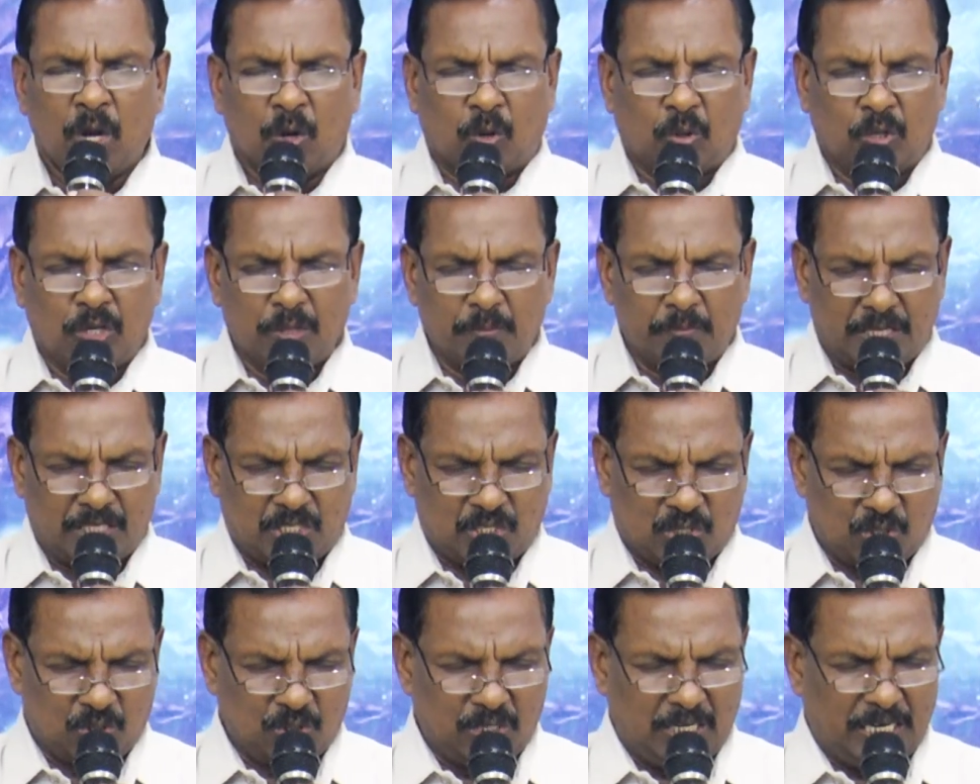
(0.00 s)
குடும்ப
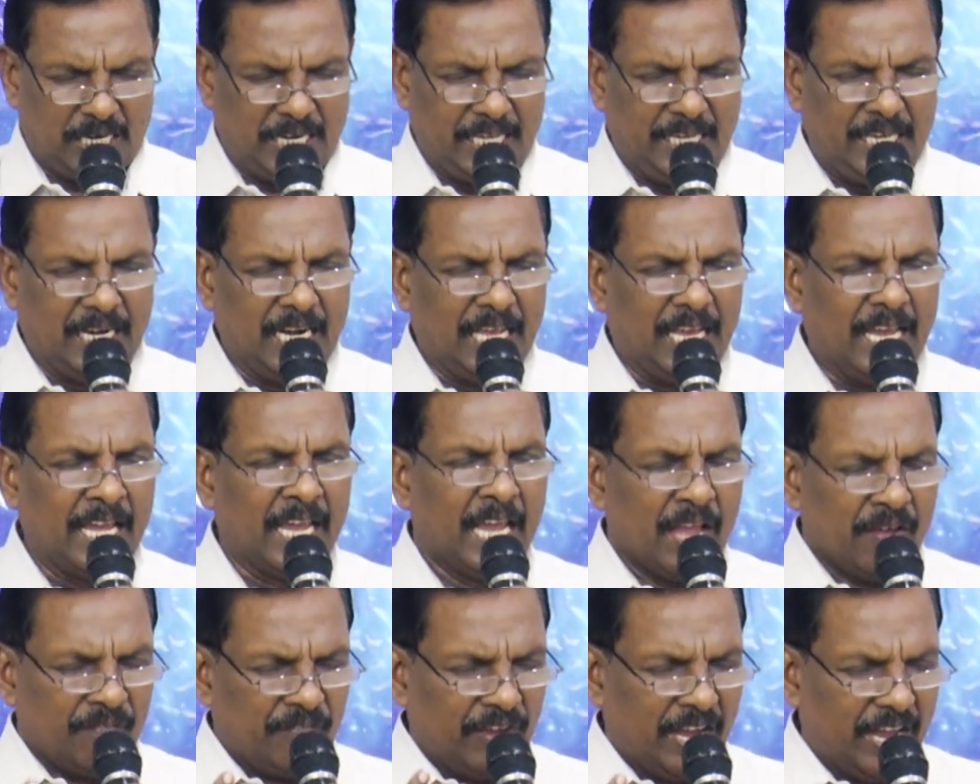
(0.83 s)
சூழ்நிலையில்
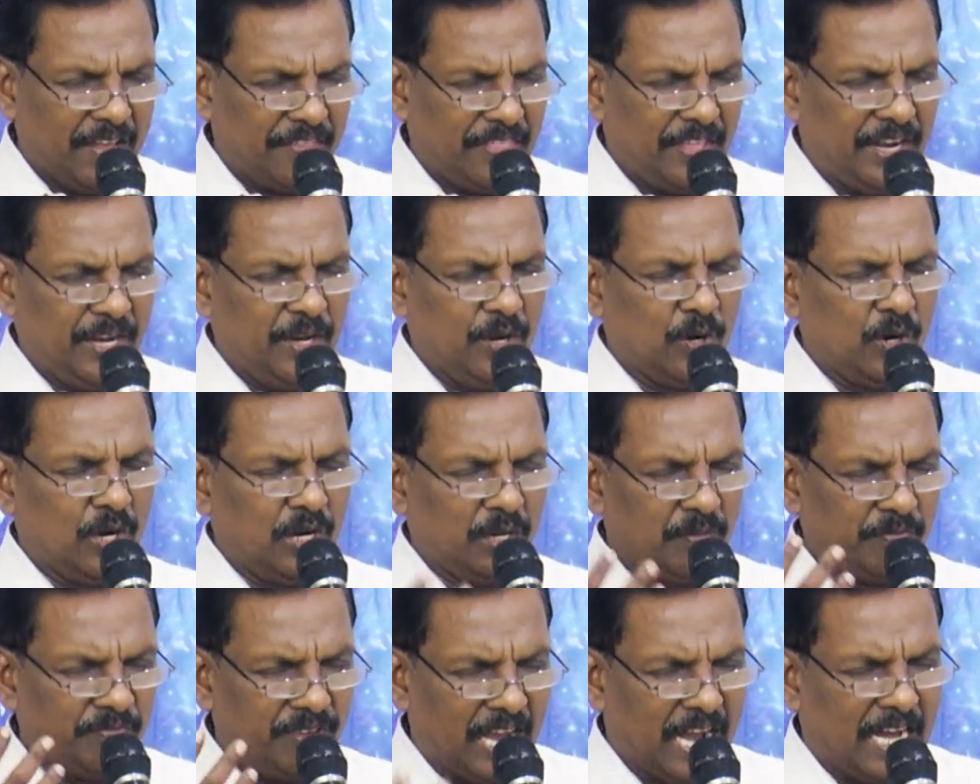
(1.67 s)

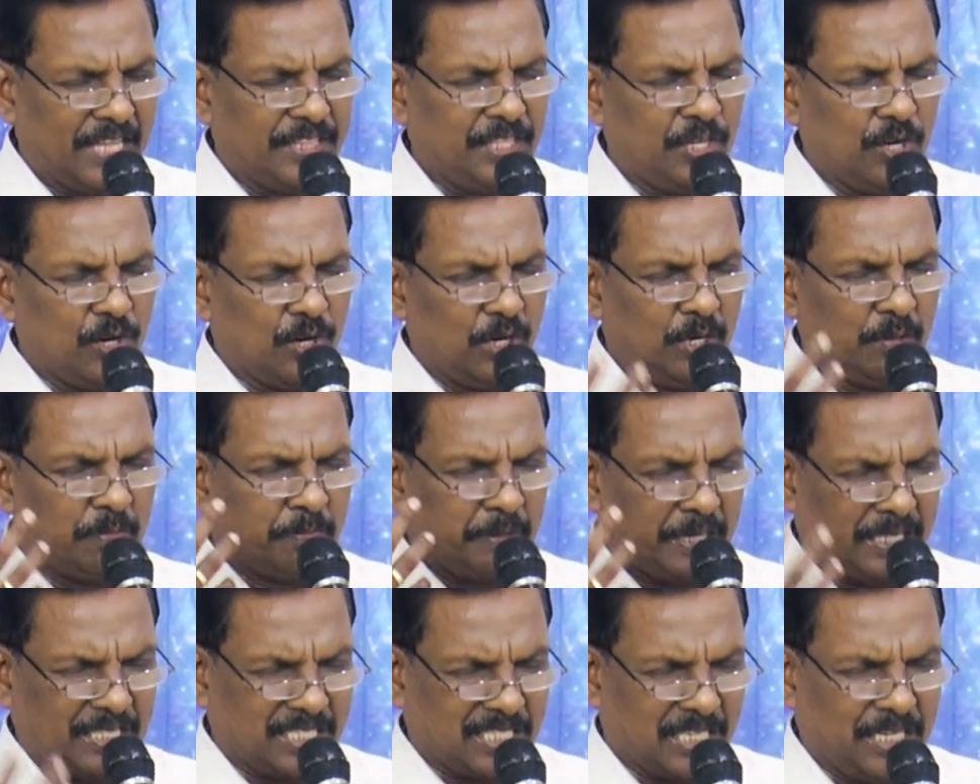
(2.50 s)
வேதனையோடும் வியாதியோடும்
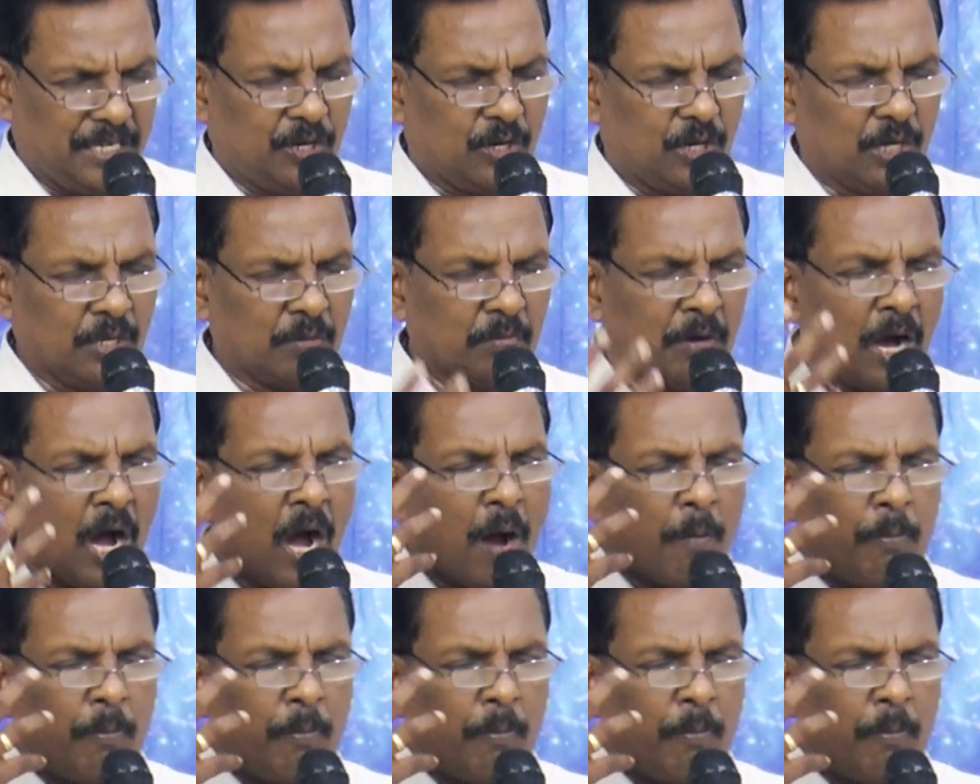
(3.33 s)
பிரச்சனையோடும்